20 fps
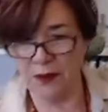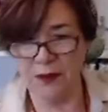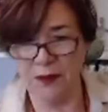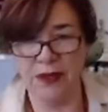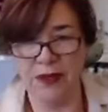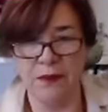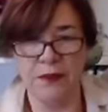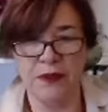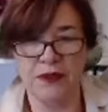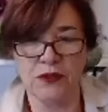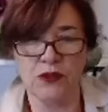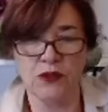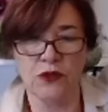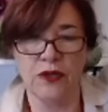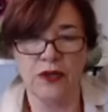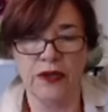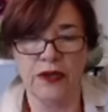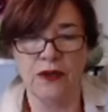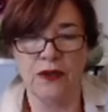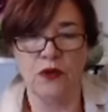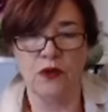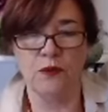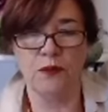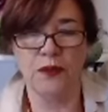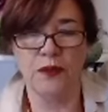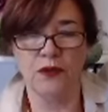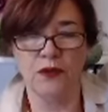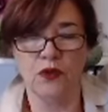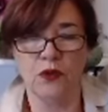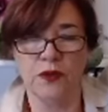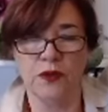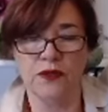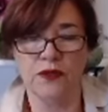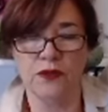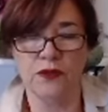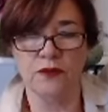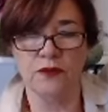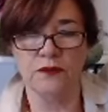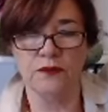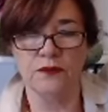primera persona que yo pinto
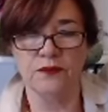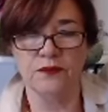eso.